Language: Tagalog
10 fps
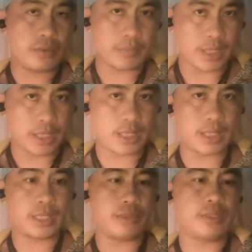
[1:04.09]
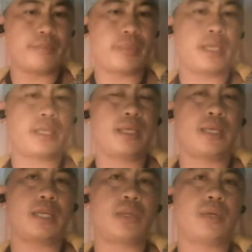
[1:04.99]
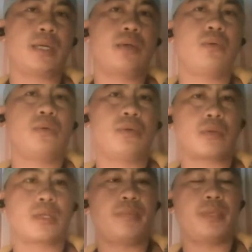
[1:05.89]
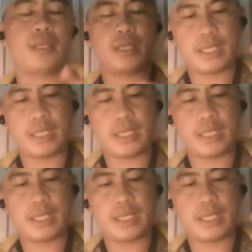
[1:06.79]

Mag-ingat kayo dyan palagi. Araw-araw, gabi.